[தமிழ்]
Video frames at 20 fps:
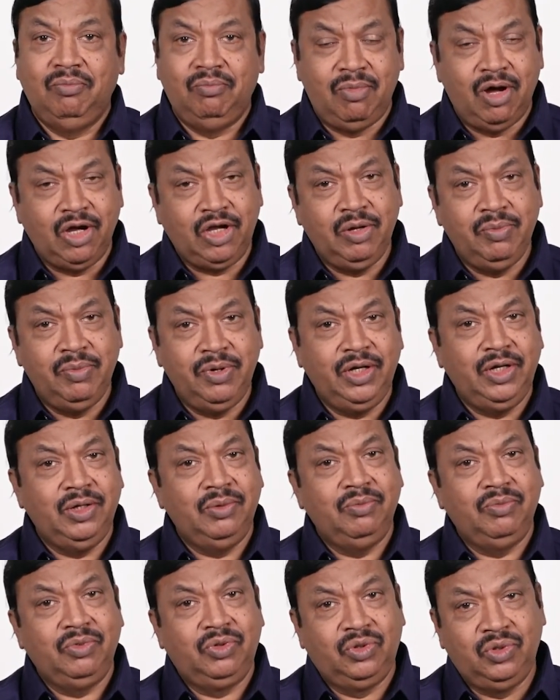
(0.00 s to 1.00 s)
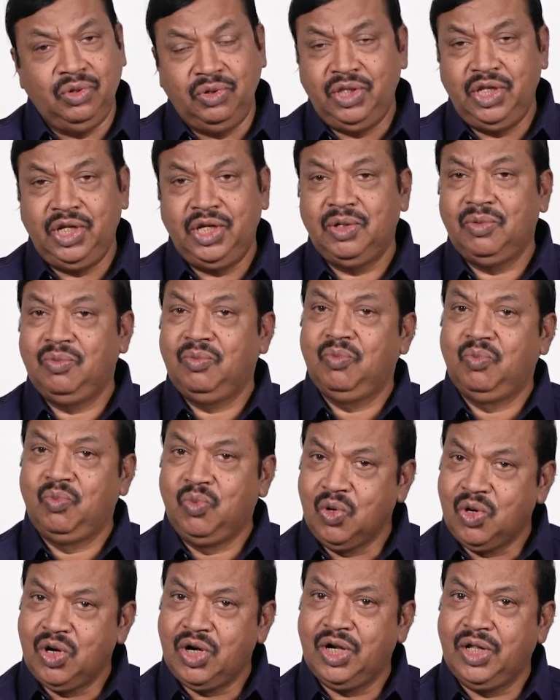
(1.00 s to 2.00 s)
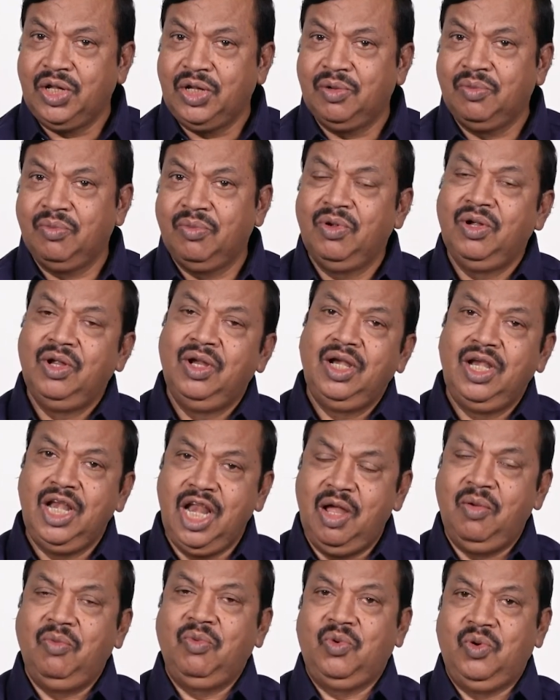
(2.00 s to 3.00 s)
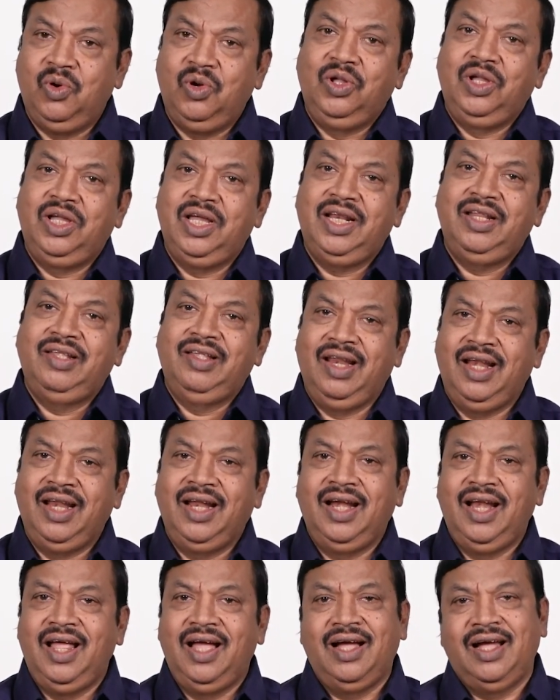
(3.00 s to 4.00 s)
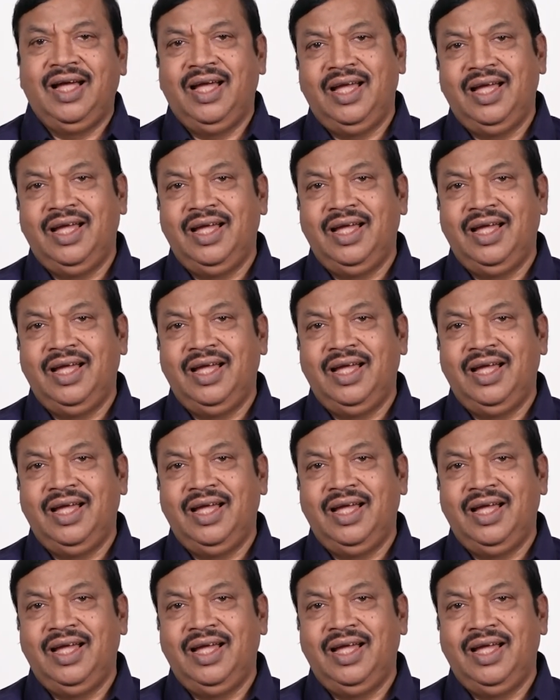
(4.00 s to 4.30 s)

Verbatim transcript: மகிமையும் துதியும் புகழையும் நாம் கொடுக்கிற ஜனங்களாக